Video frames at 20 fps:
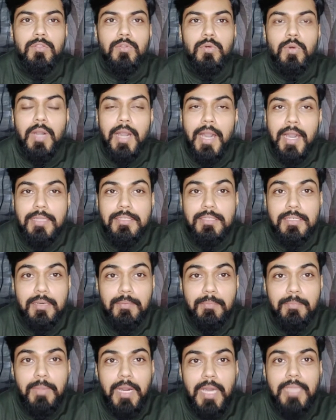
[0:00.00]
तो आज
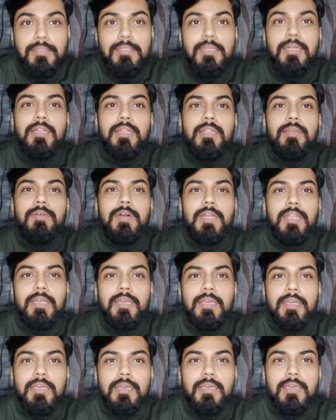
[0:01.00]
हम बात करने वाले
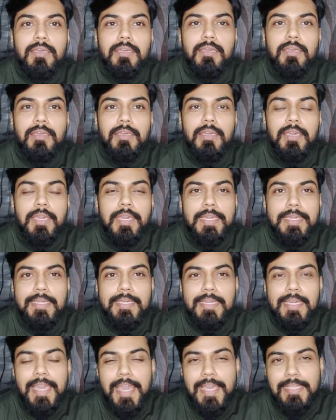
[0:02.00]
हैं एक
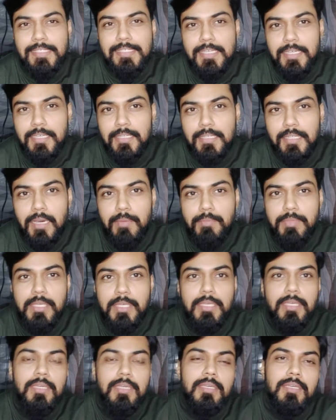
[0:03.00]
ऐसे किताब
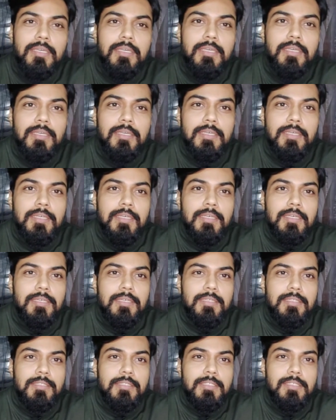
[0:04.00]
की
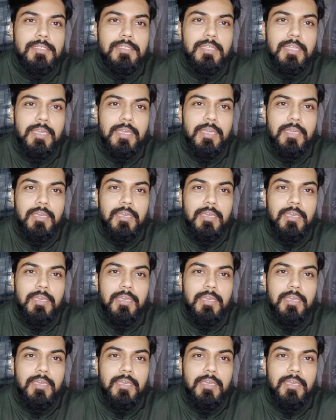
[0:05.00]
जिसने